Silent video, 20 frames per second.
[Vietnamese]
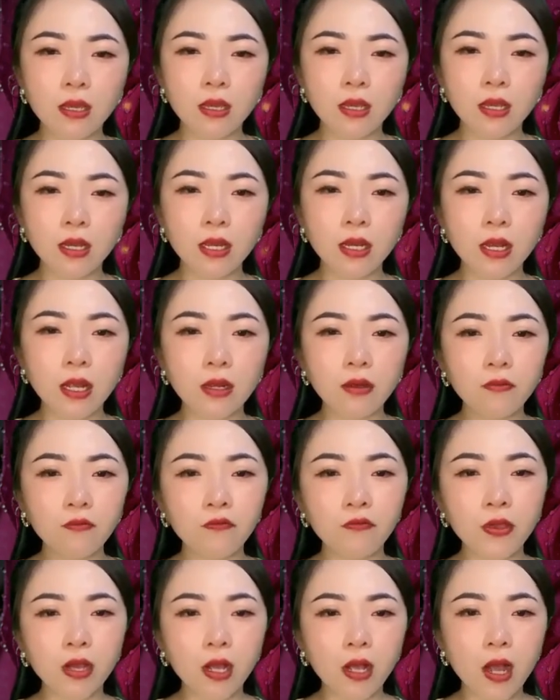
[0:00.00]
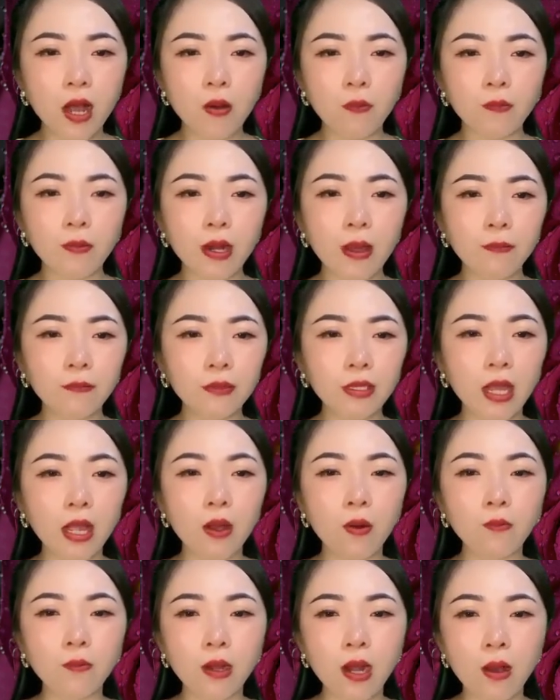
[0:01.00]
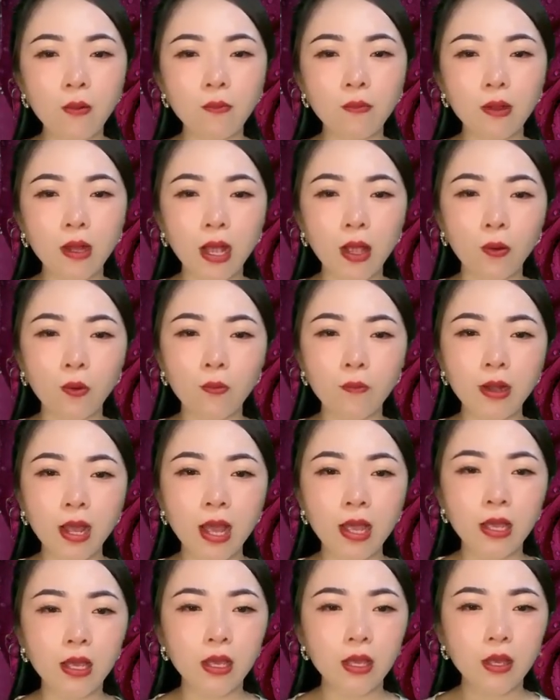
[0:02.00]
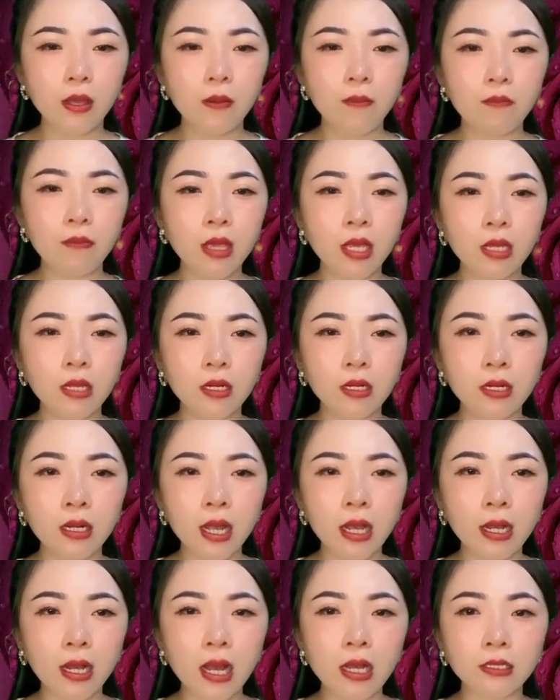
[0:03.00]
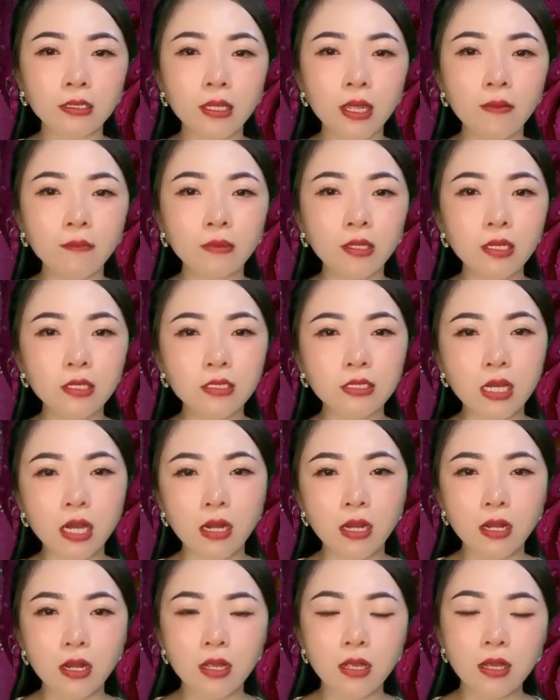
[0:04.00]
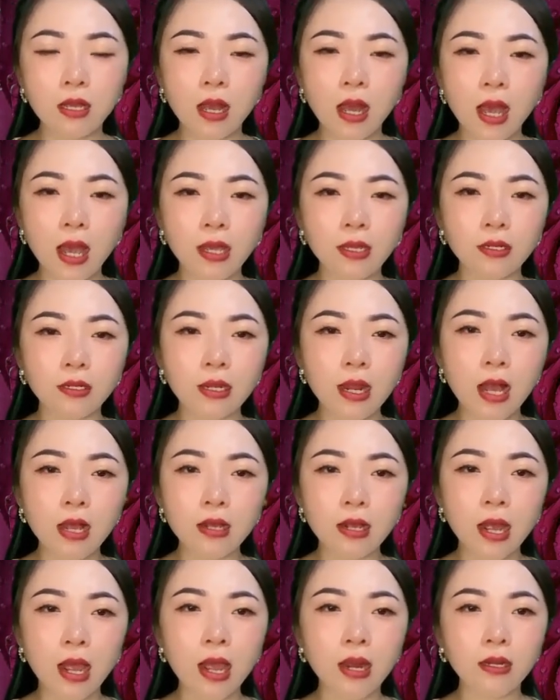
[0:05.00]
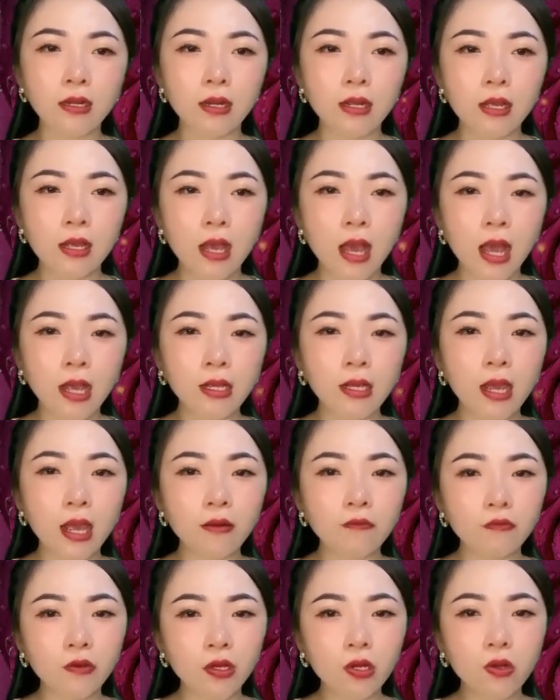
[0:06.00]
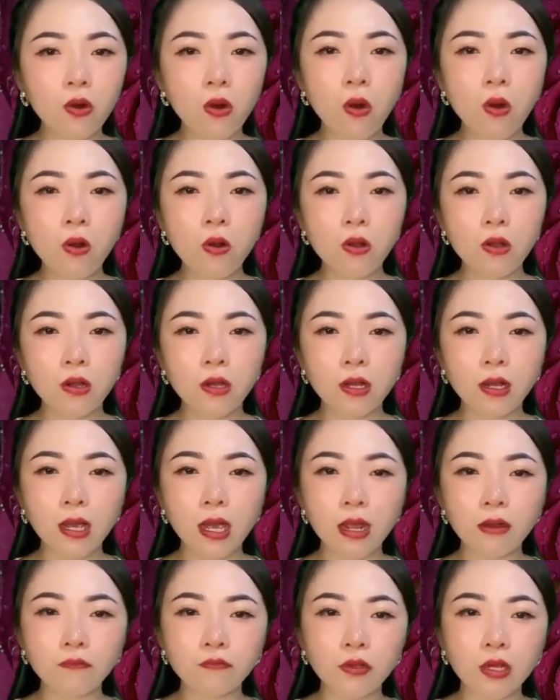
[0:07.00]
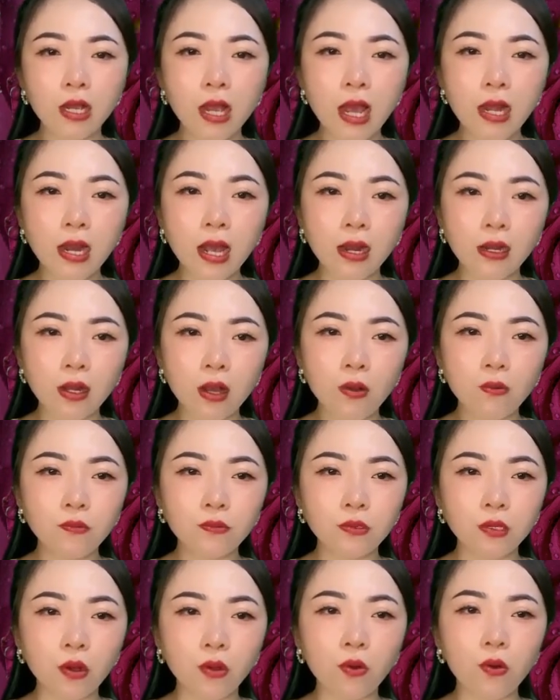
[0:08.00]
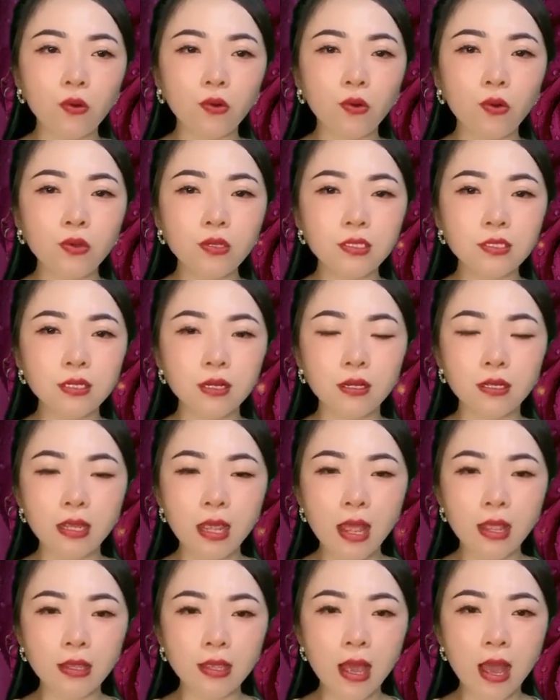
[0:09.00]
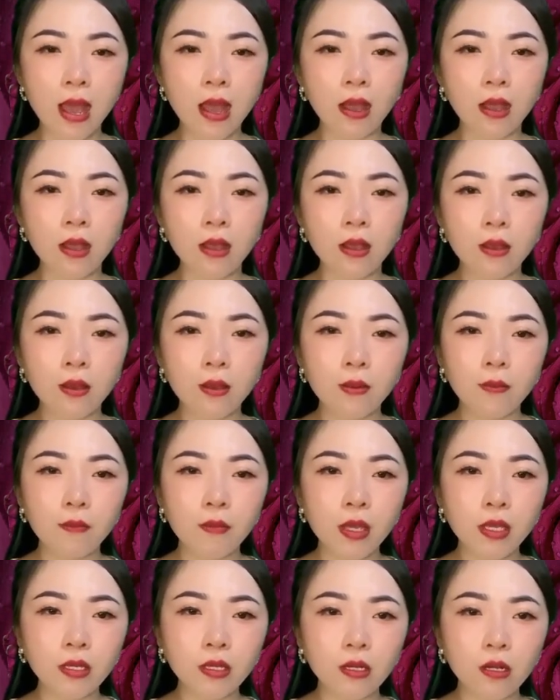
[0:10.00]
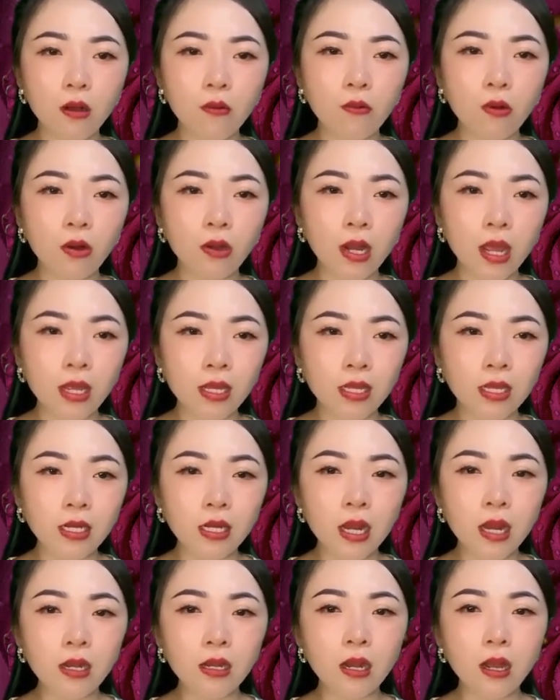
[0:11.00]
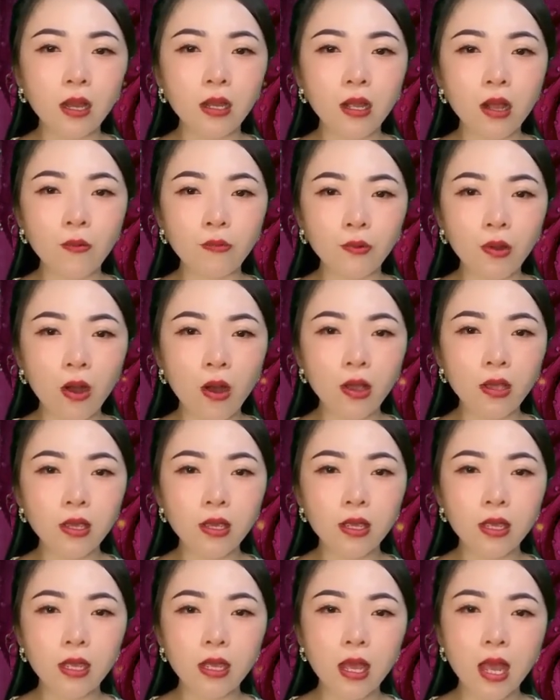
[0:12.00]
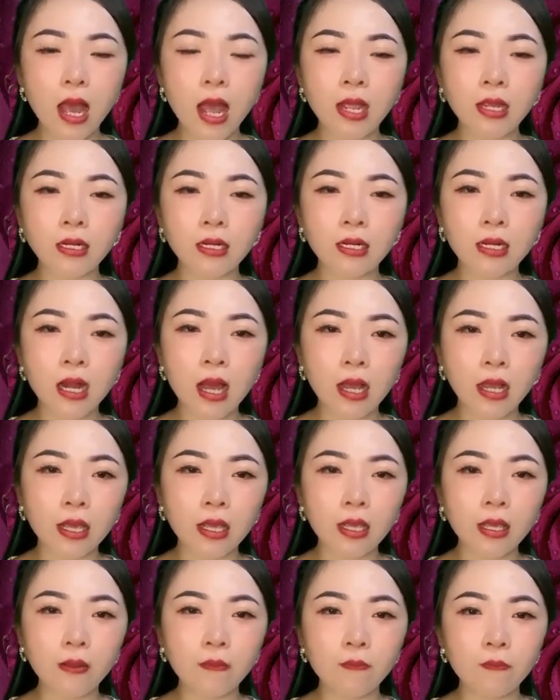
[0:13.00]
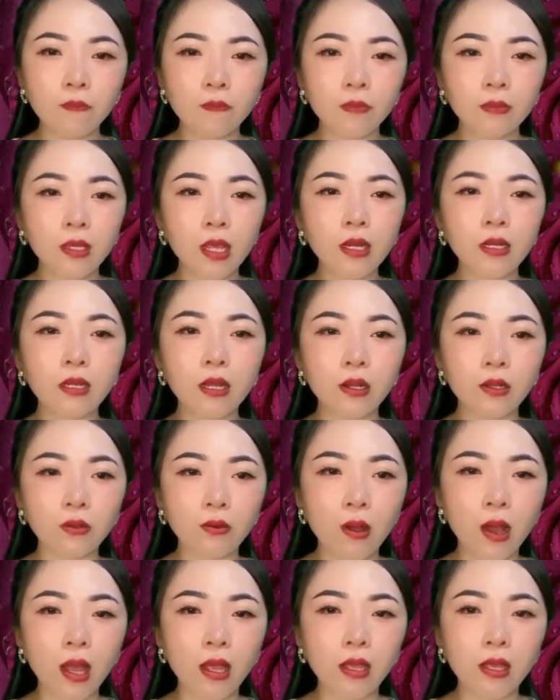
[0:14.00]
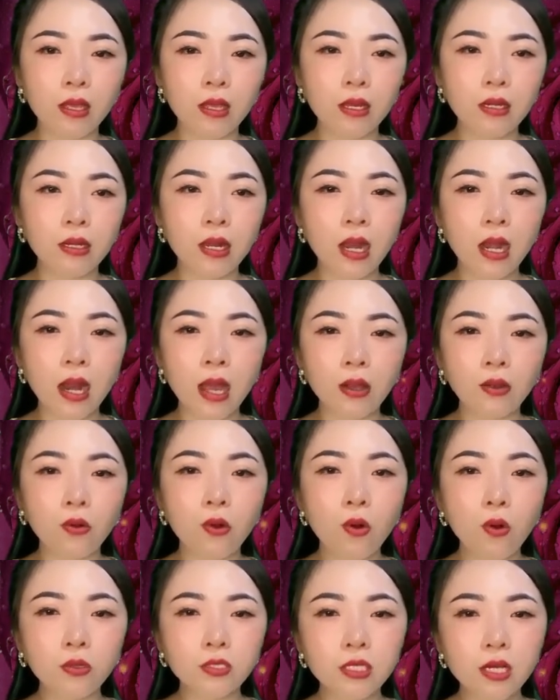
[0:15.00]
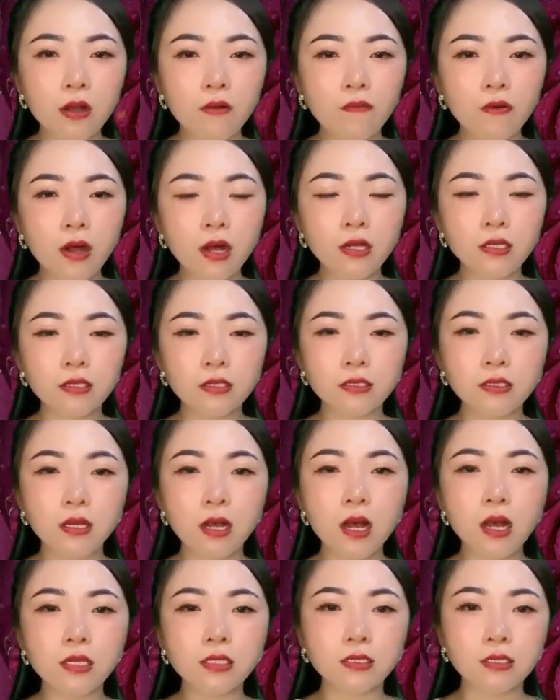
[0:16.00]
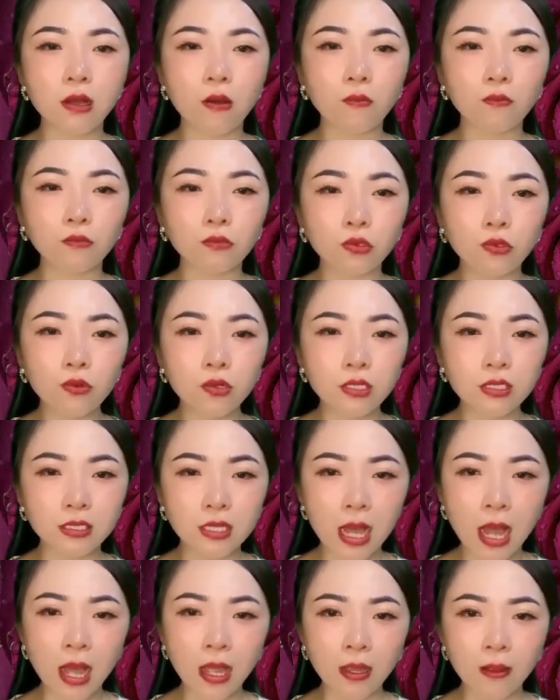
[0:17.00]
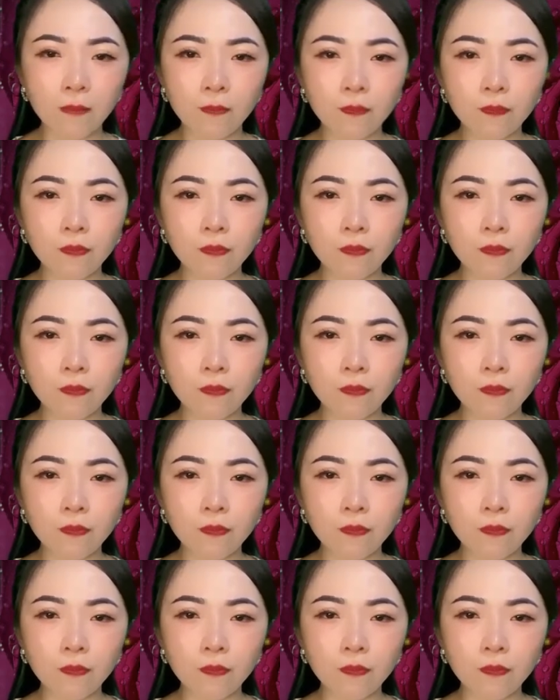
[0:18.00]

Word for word: Nghĩ đến việc Ngọc nắm tay ông Long ngày hôm nay, mình lại càng thêm tức giận. Anh đang ghen, anh ghen với cô, ghen với gã đàn ông được cô đối xử nhẹ nhàng. Mình không còn để ý đến lời Ngọc nói, anh lặng im, tắt điện thoại, để lại cô trơ vơ giữa dòng tút dài.